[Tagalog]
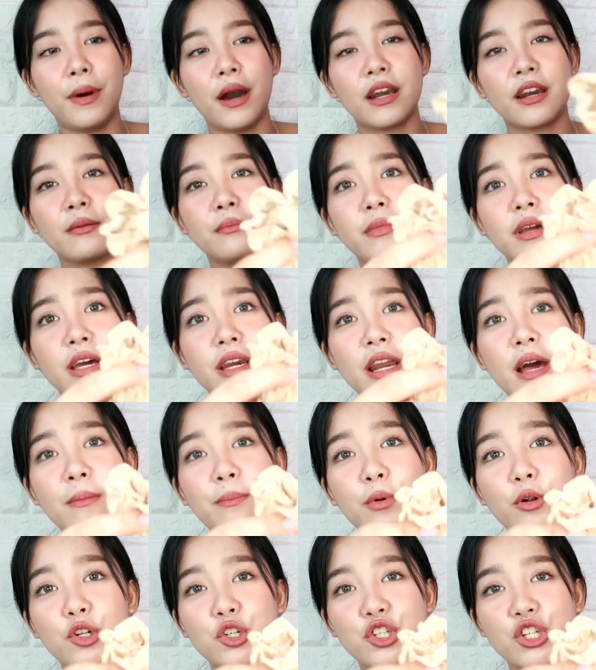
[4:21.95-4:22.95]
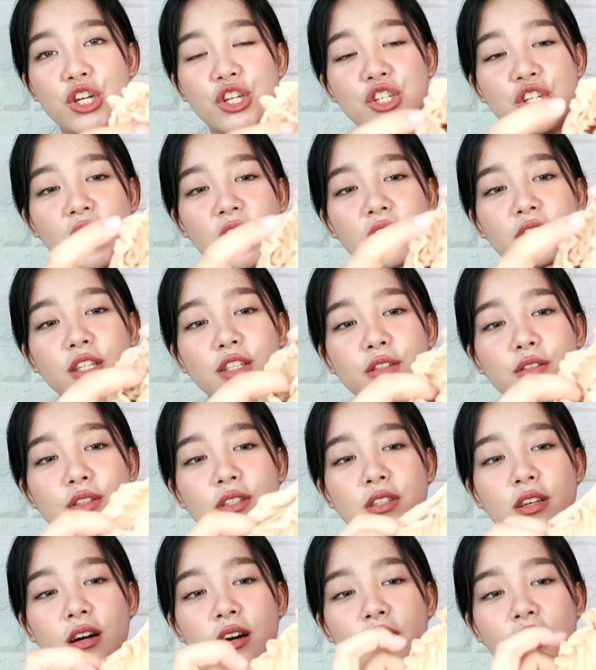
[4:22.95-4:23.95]
Parang may ruffle siya dyan dito
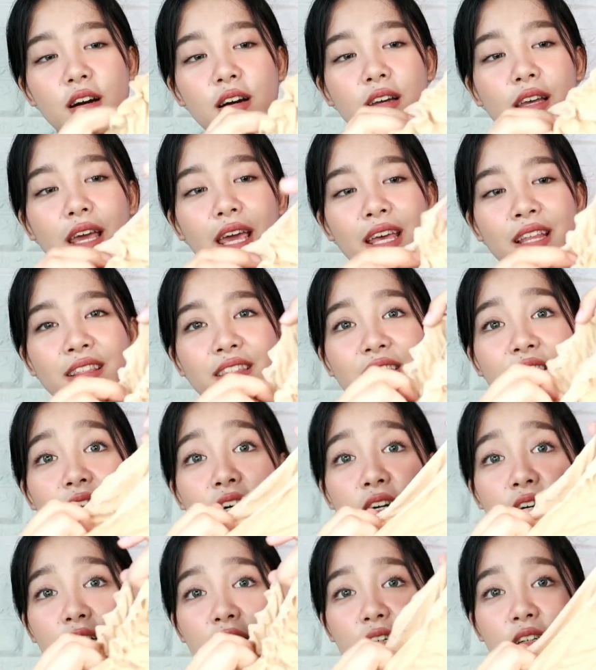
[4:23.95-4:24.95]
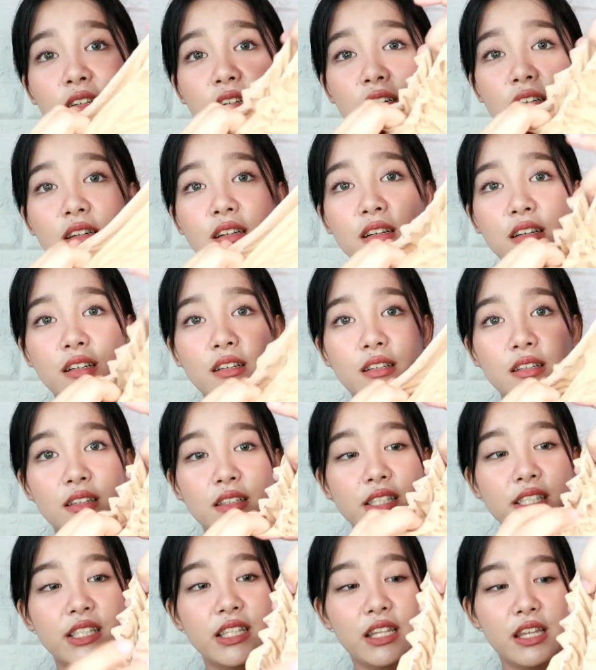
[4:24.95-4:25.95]
sa end ng
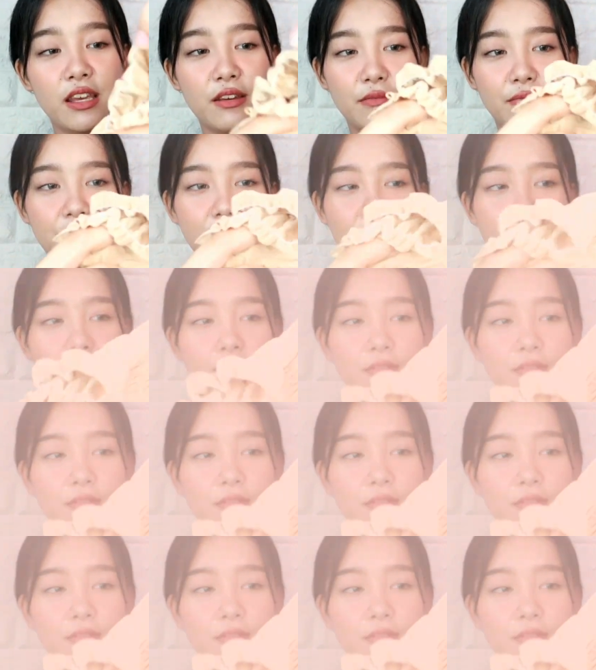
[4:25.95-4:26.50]
sleeve.